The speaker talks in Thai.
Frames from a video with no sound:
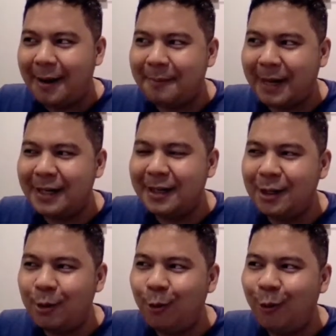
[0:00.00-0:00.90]
มัน
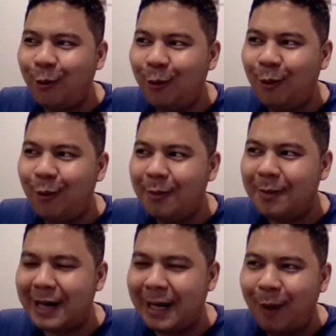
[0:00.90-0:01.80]
ดู
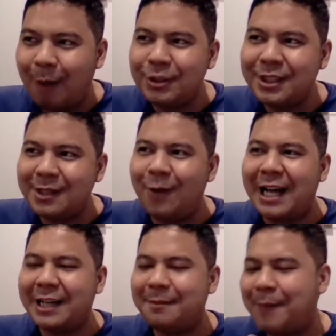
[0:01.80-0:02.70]
ความรู้สึกว่า
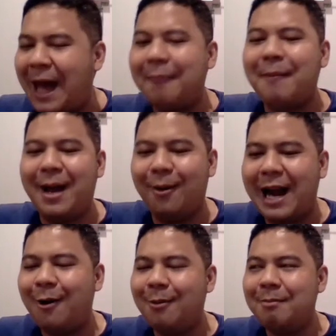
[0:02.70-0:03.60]
แปลกใหม่ของ
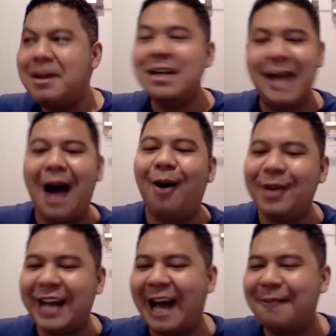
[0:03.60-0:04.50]
เราไม่เหลือแล้ว
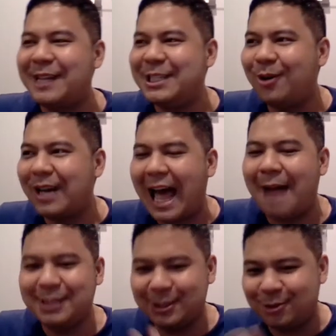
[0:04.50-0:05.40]
นะครับในช่วงกลาง
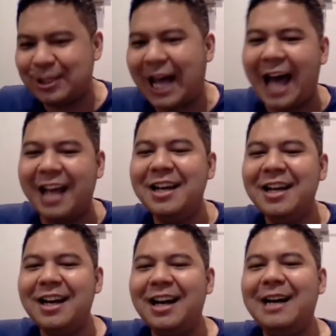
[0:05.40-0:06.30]
ไปถึงช่วงท้าย
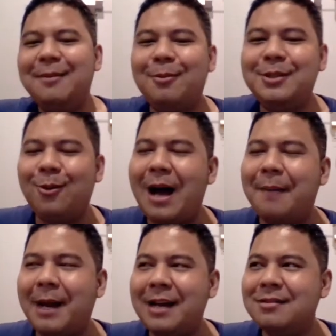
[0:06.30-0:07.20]
เออผมรู้สึกว่า
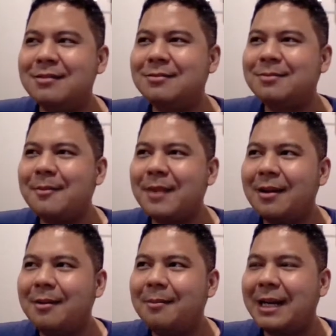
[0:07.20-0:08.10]
มัน
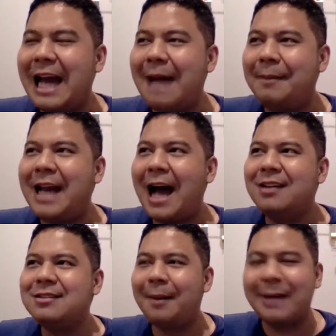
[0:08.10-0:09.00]
มันกลายเป็นหนัง
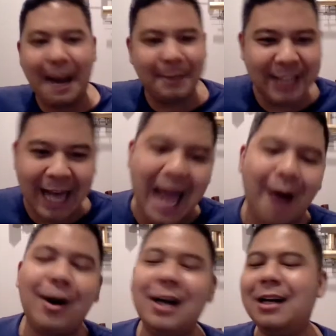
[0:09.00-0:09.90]
ธรรมดาไปซะแล้ว
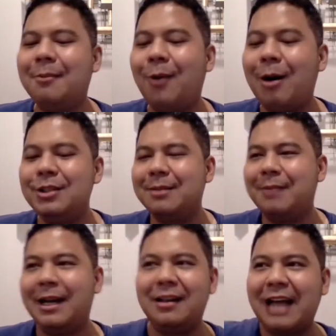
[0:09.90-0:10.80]
เออความรู้สึก
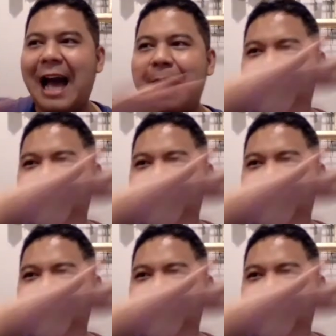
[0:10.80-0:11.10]
มันกลายเป็